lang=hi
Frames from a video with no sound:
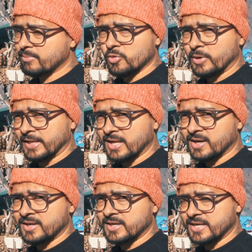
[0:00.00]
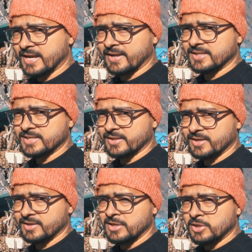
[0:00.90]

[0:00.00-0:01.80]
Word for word: लोग केदारकंठा ट्रैक करना चाहते हैं